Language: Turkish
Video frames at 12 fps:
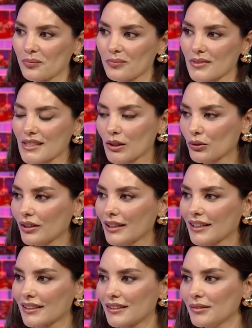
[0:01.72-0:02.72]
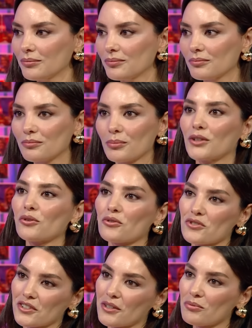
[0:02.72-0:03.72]
salona girdim. Beni
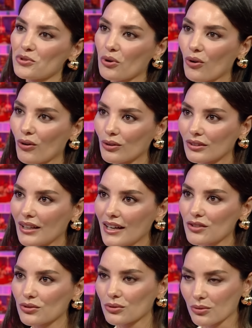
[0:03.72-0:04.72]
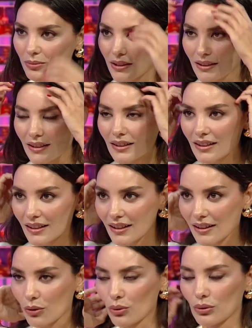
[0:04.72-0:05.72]
görünce tabii şok oldular. Çünkü beni
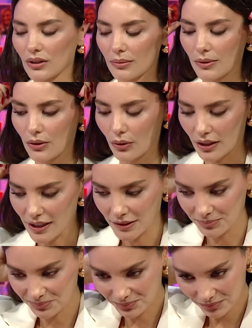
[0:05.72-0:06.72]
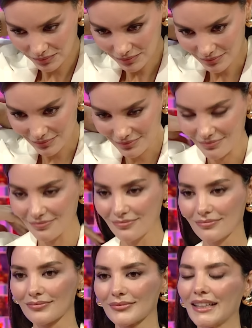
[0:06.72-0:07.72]
e, okulda biliyorlar. biliyorlar.
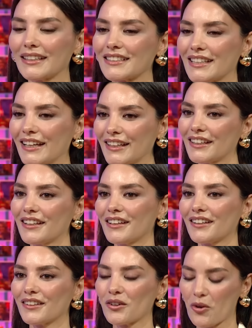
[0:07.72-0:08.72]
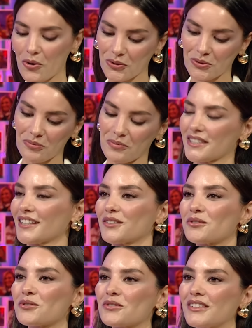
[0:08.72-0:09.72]
Neyse koydum masanın
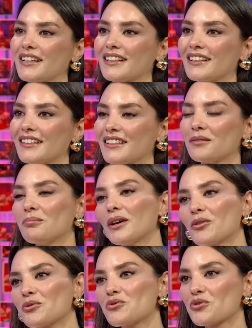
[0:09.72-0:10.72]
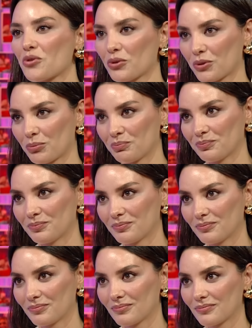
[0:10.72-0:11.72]
üstüne. Dedim ben oyuncu oldum.
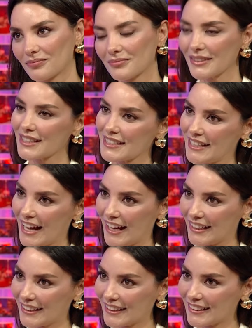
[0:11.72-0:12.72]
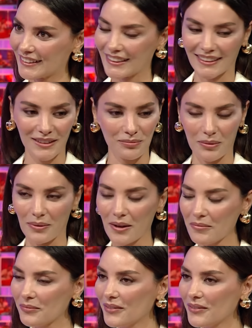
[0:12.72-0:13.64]
Nasıl yani dedi babam.